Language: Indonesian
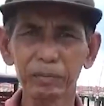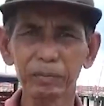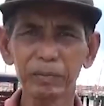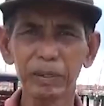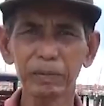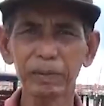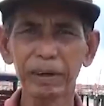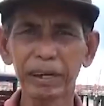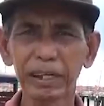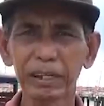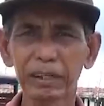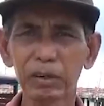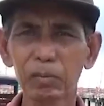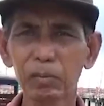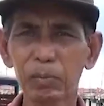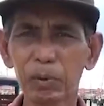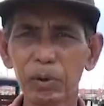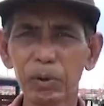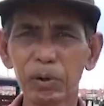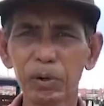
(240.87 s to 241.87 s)
Di barat
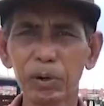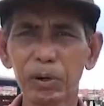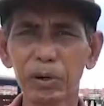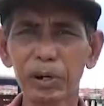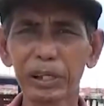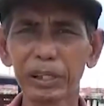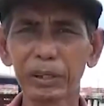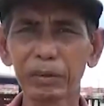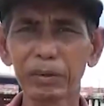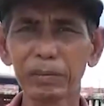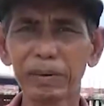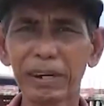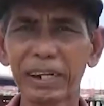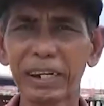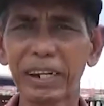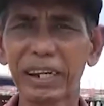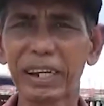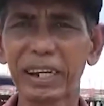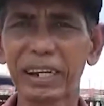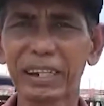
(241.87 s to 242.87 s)
kopong atau di
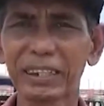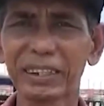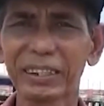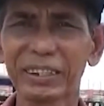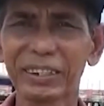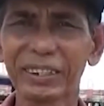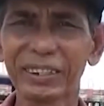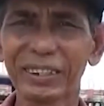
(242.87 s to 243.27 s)
mana gitu.